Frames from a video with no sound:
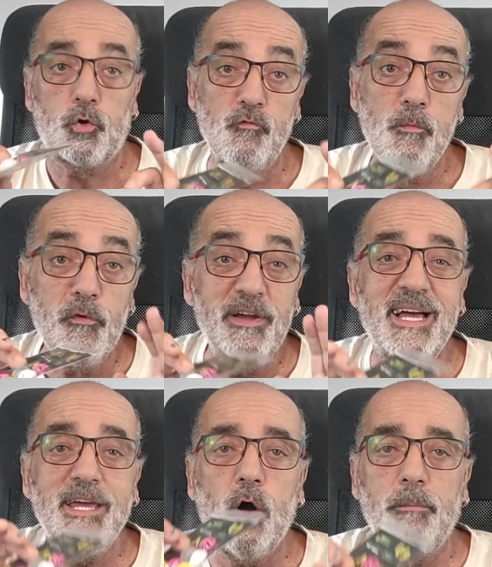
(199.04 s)
que vous pouvez
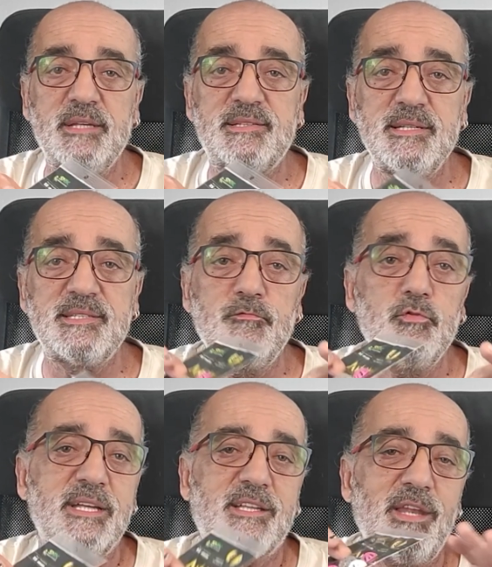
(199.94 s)
d'ailleurs mixer si
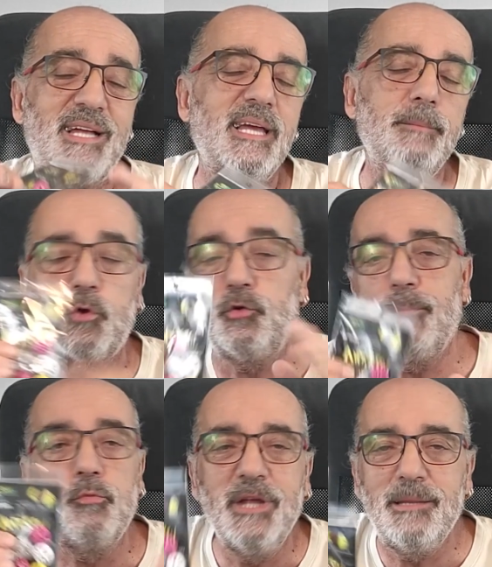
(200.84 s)
vous êtes un adepte des
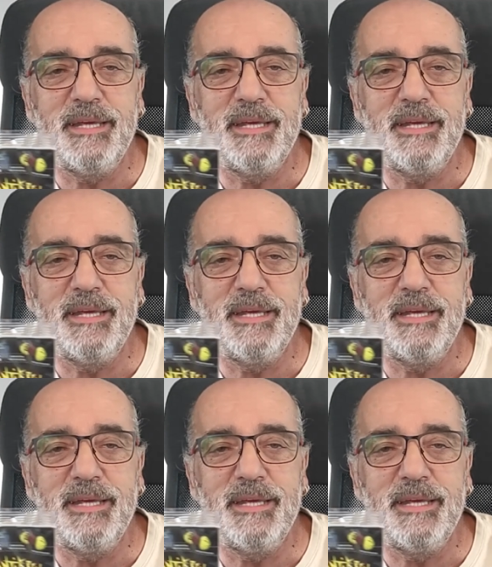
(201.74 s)
bouillettes